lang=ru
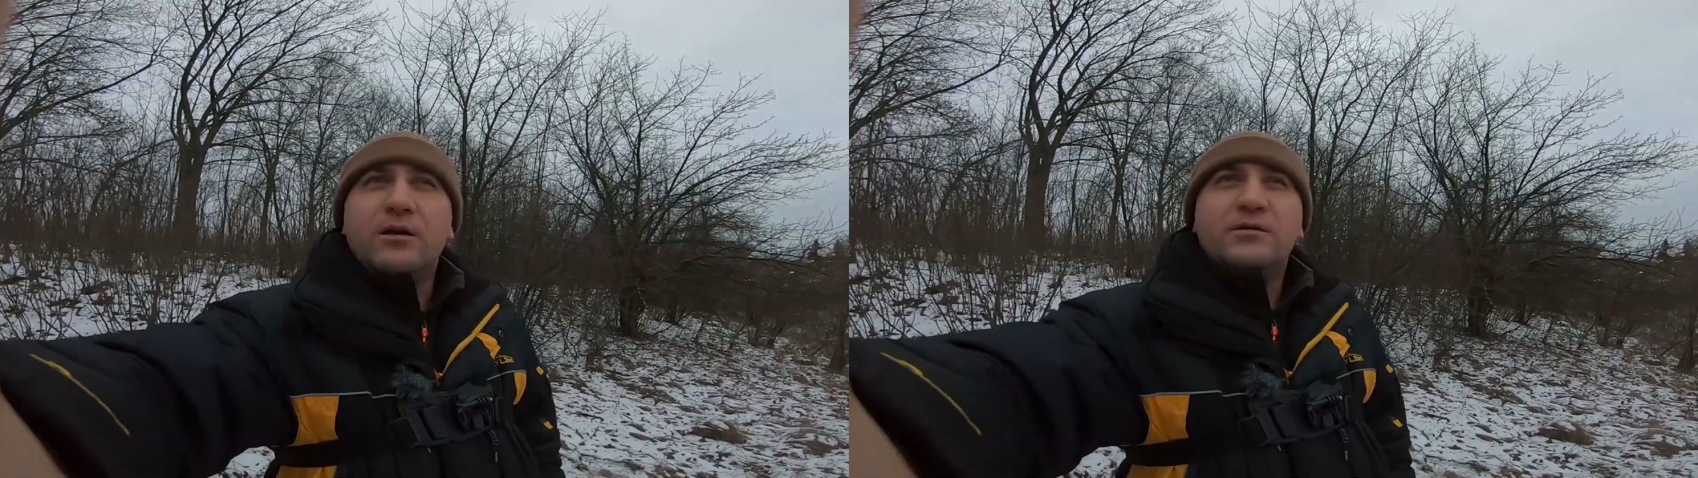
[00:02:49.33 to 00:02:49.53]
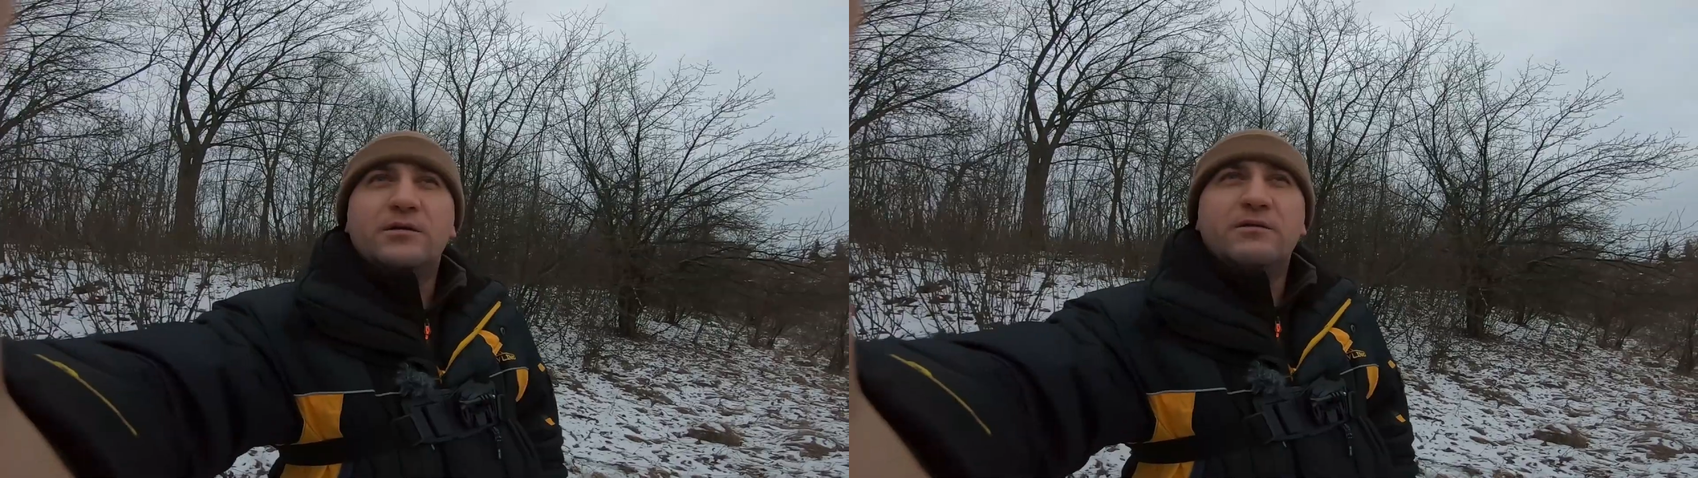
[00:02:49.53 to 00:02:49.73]

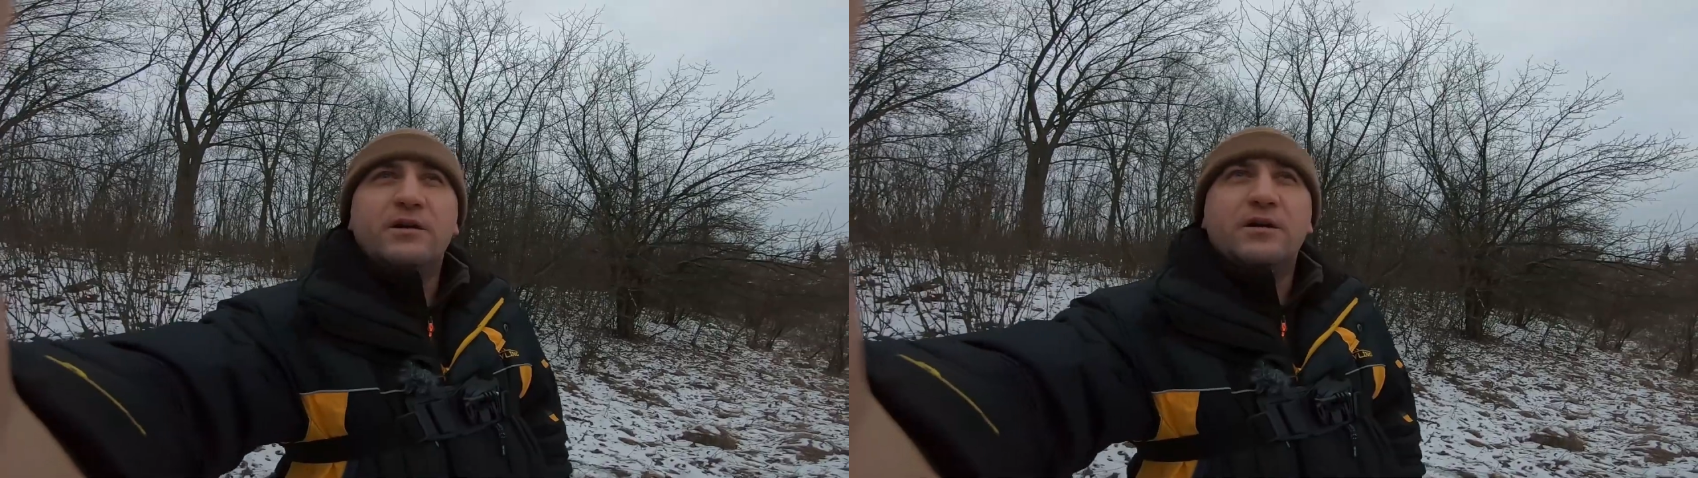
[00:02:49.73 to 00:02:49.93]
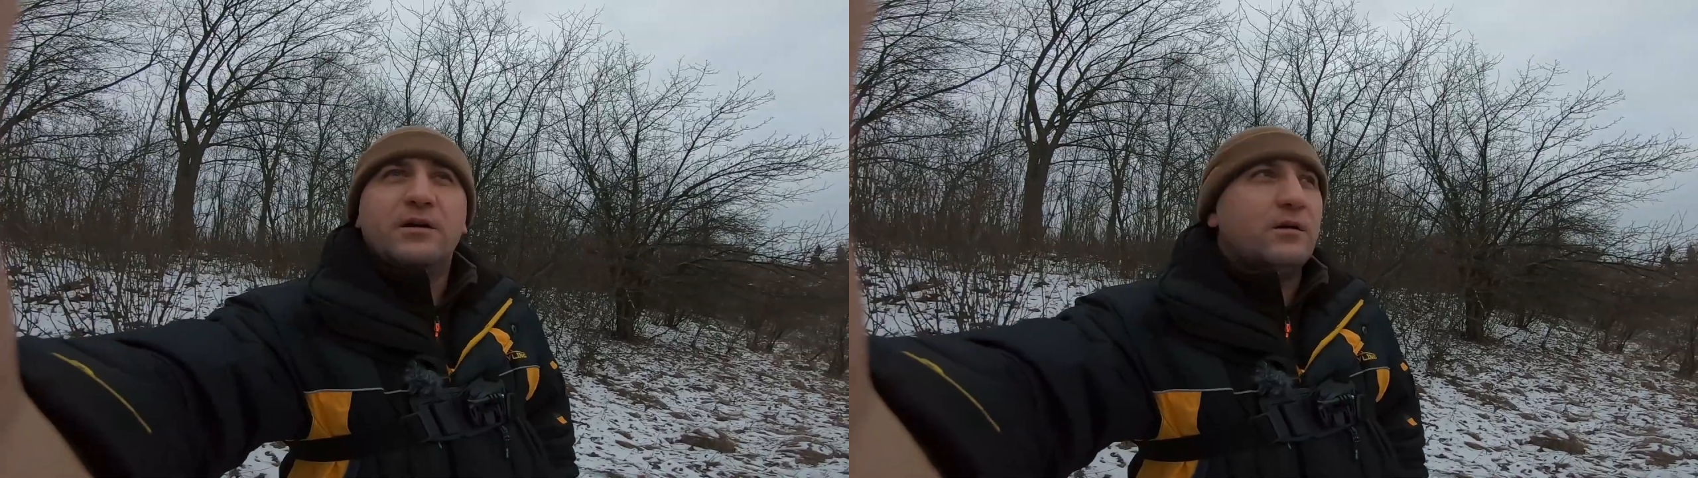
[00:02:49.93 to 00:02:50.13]
эта
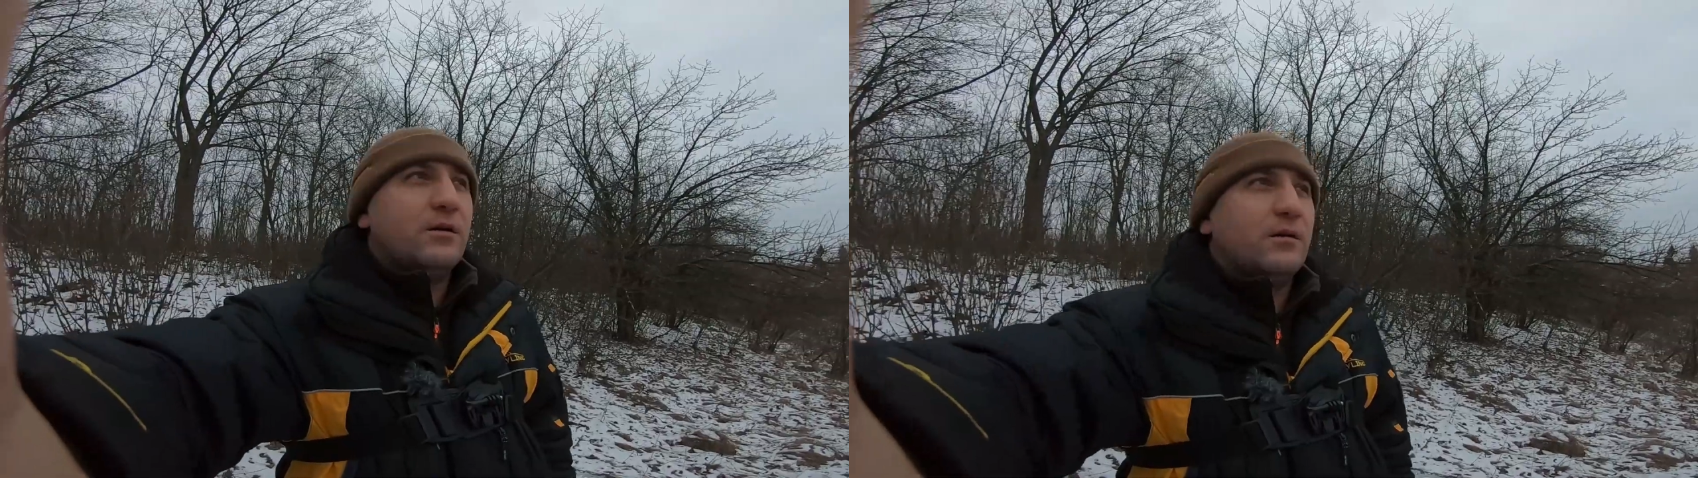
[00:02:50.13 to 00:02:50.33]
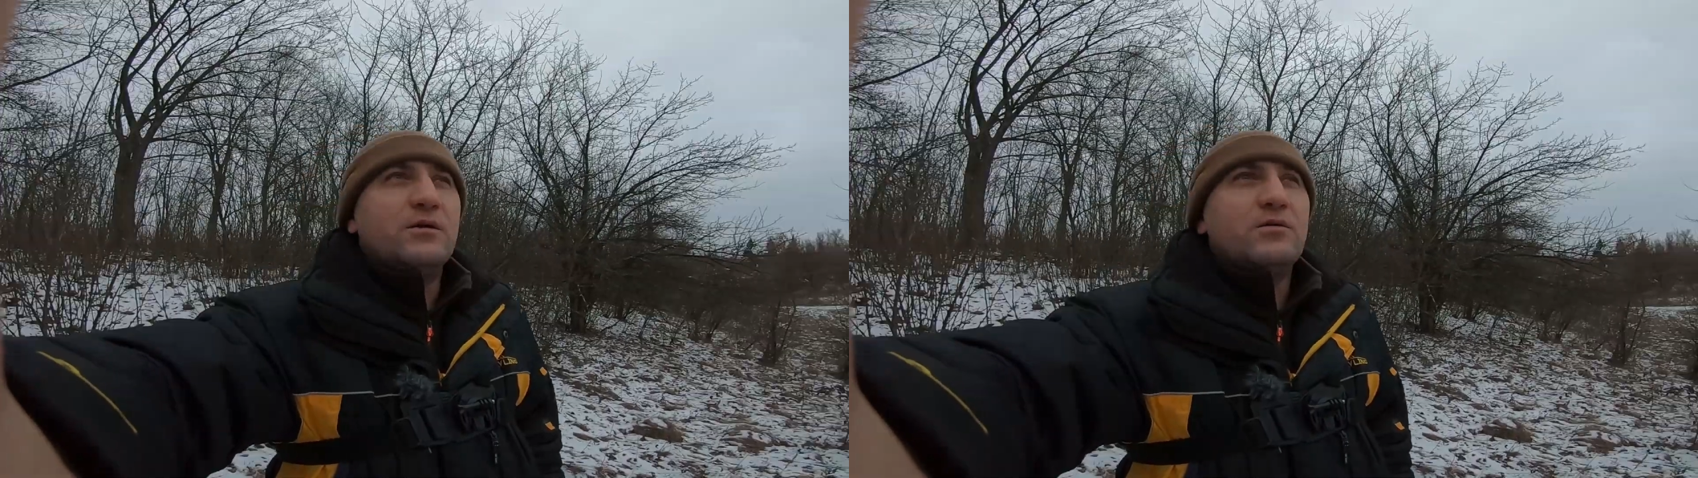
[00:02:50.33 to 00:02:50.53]
веха
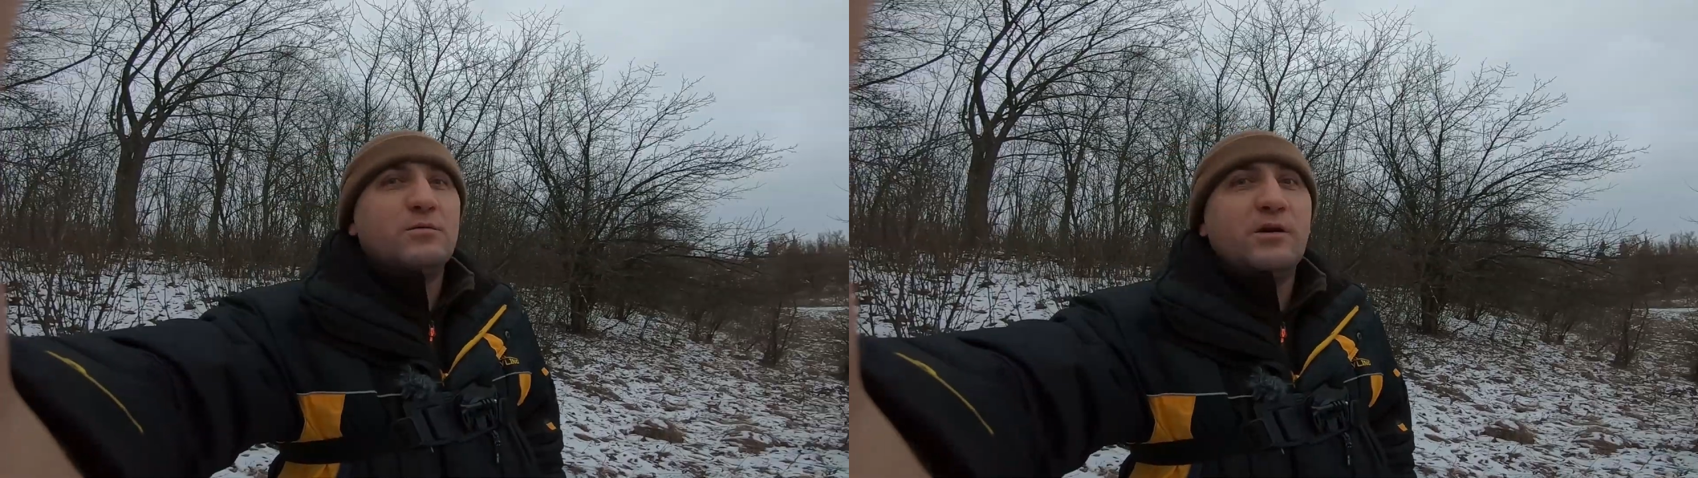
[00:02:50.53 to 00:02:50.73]
довольно